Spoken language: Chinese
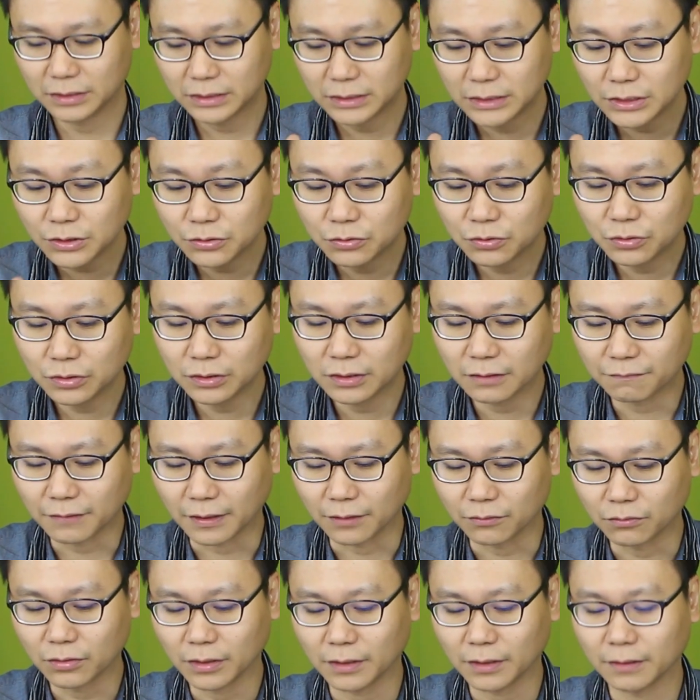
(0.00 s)
继续的
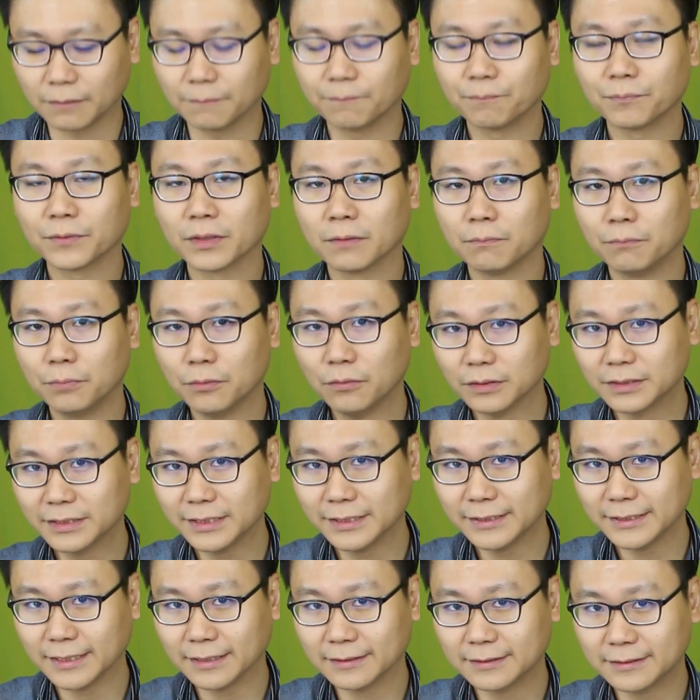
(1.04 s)
反对，不过
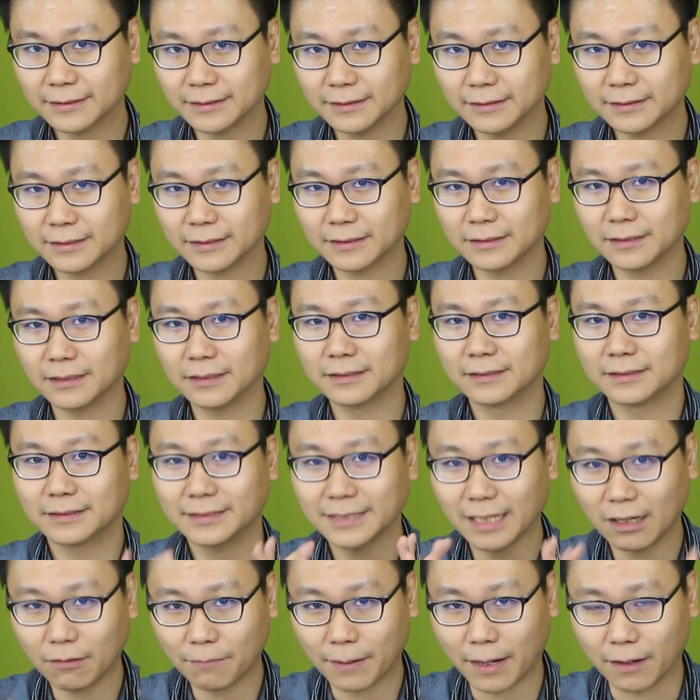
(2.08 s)
这项政策呢
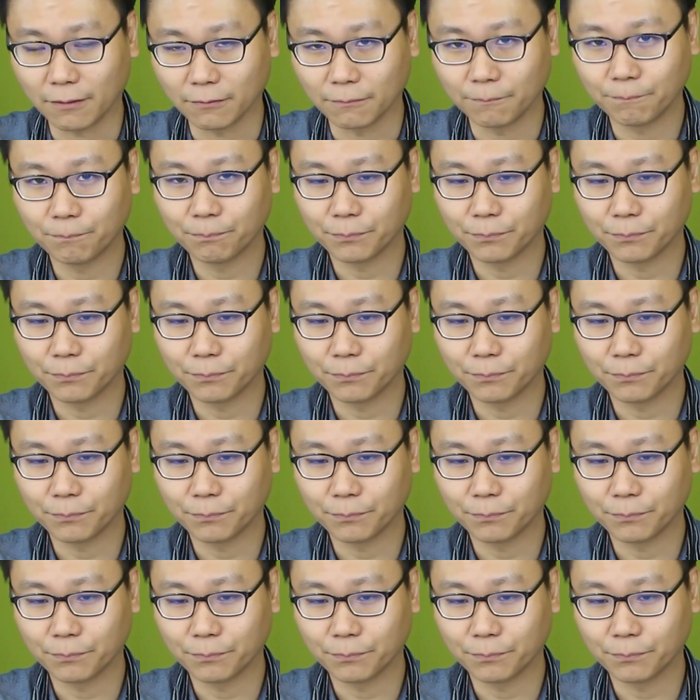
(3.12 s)
照跑，